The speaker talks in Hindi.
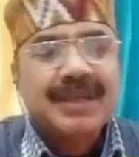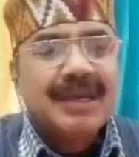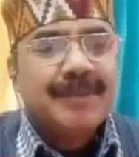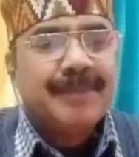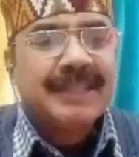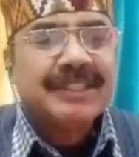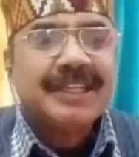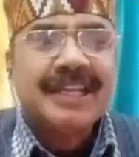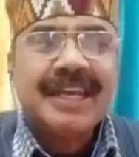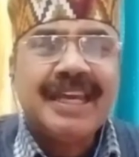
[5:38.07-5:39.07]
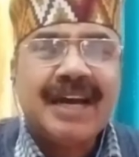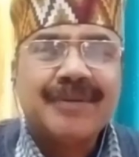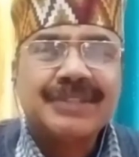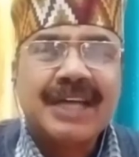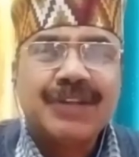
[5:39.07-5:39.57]
दंगों और
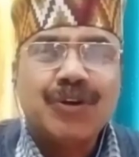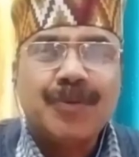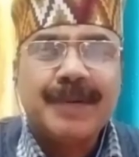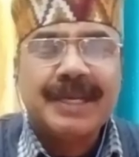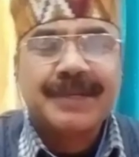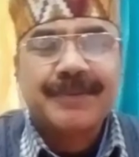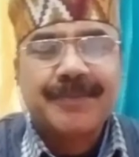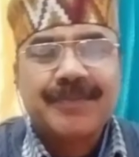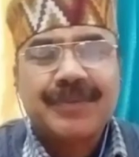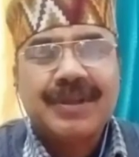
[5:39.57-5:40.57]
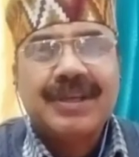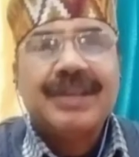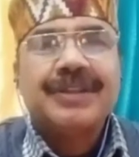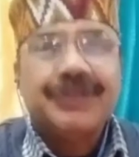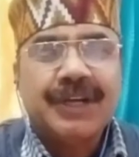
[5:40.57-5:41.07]
फसादों पर
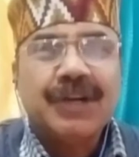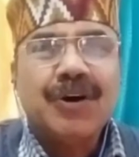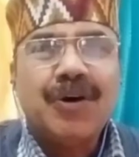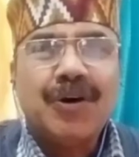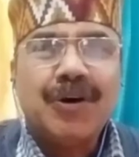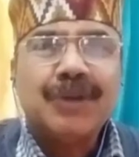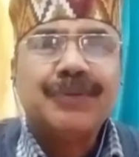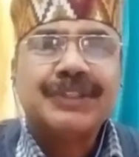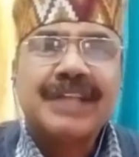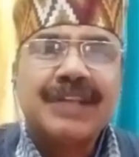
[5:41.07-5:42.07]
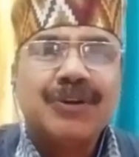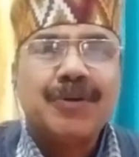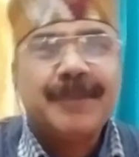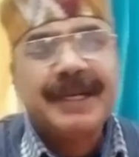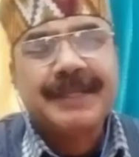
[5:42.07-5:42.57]
पसर रहे अवसादों
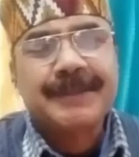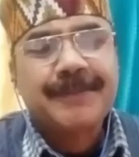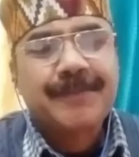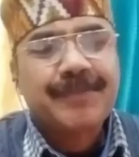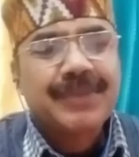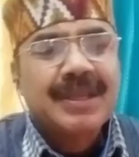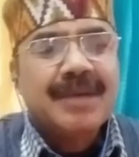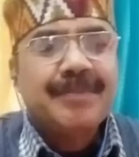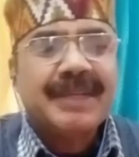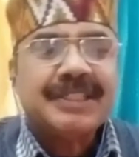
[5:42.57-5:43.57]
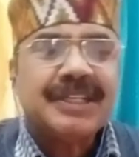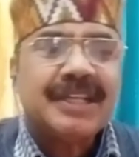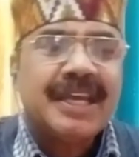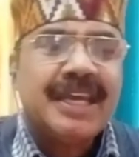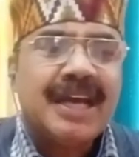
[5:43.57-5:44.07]
पर दंगों
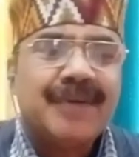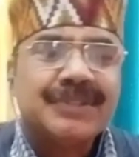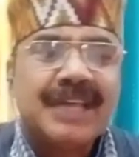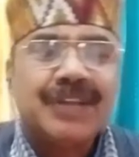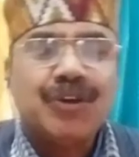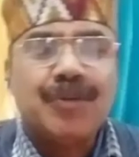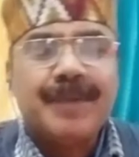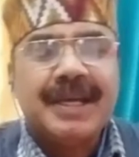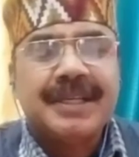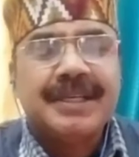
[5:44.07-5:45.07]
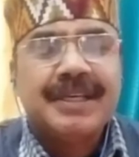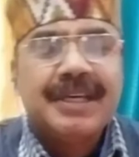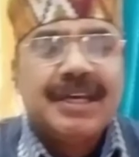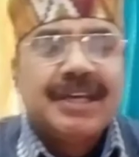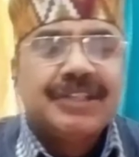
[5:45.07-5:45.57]
और फसादों पर
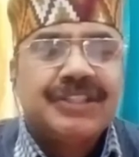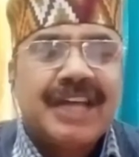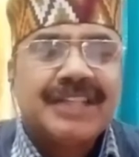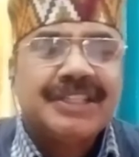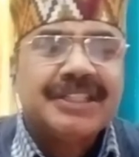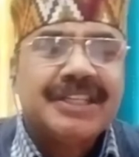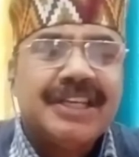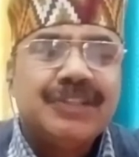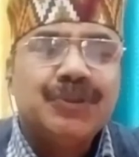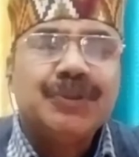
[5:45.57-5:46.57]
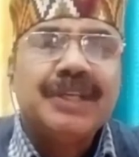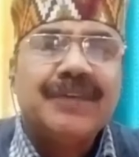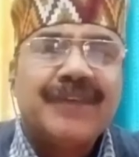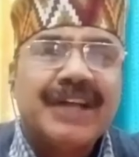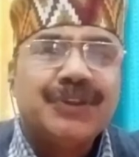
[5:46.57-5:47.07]
पसर रहे
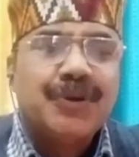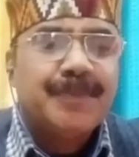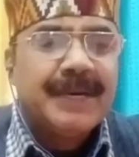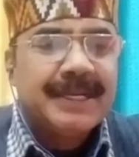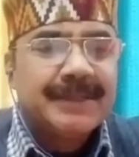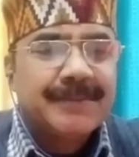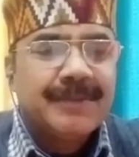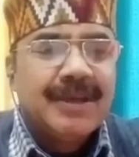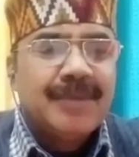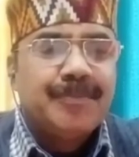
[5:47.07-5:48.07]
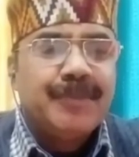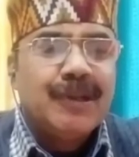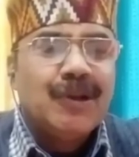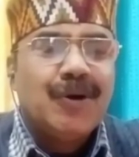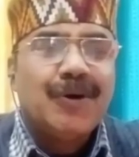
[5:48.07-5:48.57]
अवसादों पर
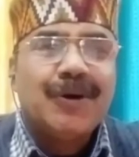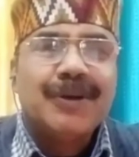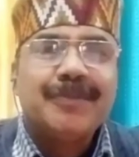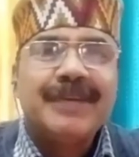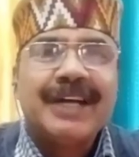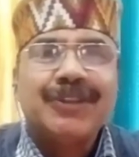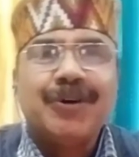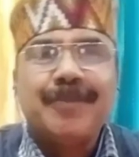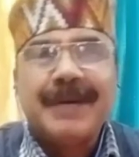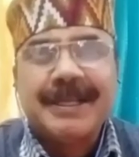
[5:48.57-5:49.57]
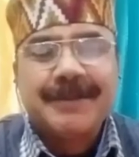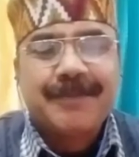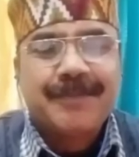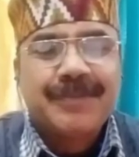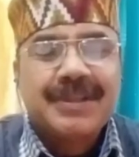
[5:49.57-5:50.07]
सियासत के झूठे वादों पर
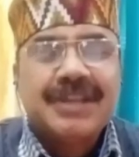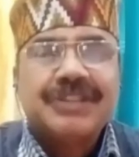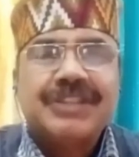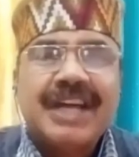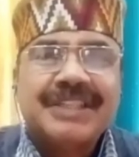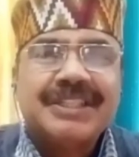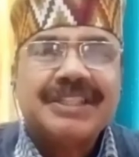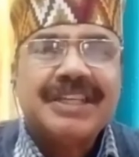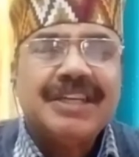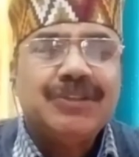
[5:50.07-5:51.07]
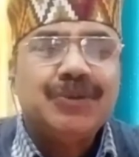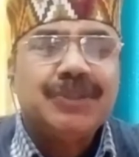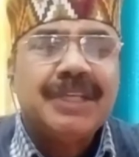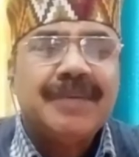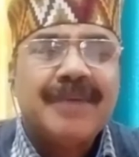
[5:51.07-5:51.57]
पिल्लों और
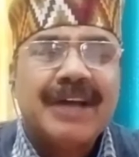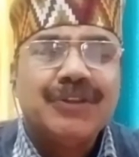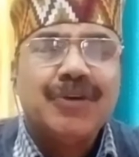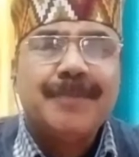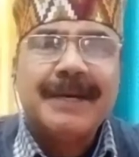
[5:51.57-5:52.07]
प्यादों पर